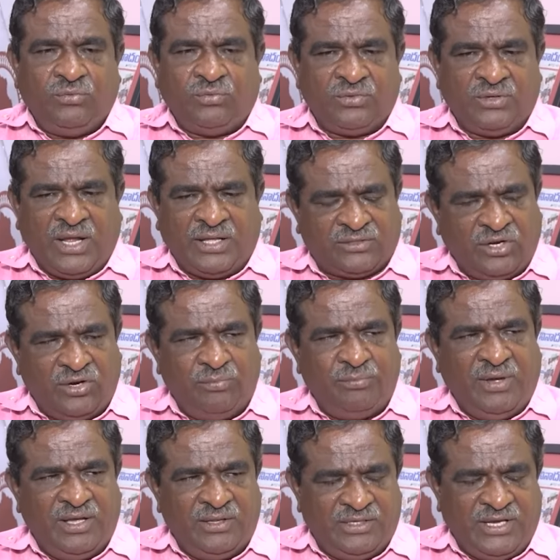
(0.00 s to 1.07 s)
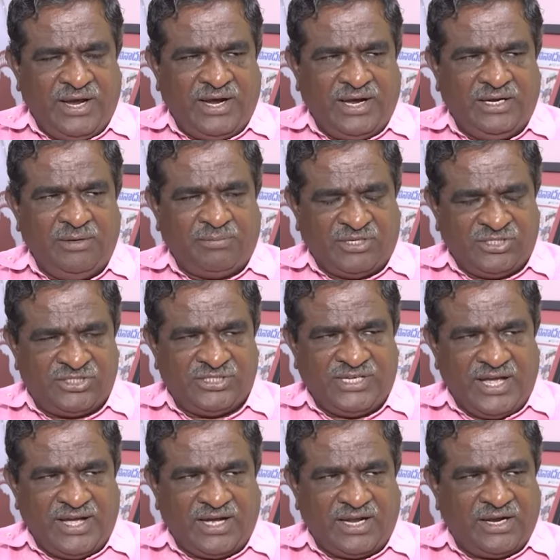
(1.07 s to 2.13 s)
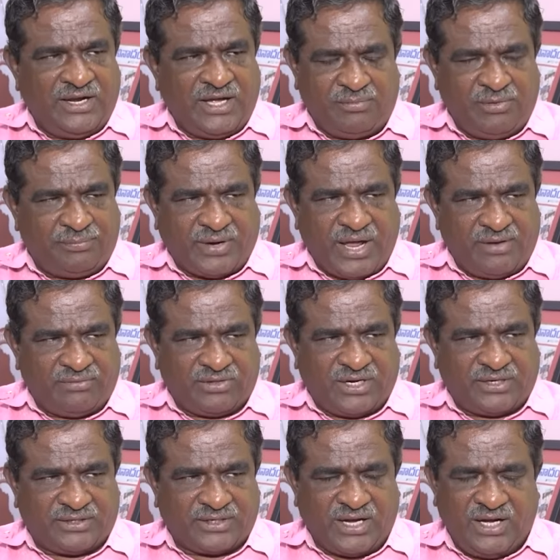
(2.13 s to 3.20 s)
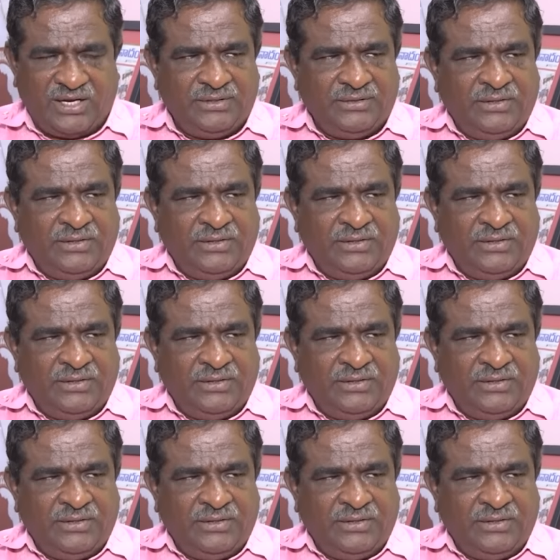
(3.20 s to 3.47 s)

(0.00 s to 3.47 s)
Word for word: ఉన్నంతలో మేలు చేయాలి మంచి చేయాలనే అభిప్రాయం ఉన్నట్టుగా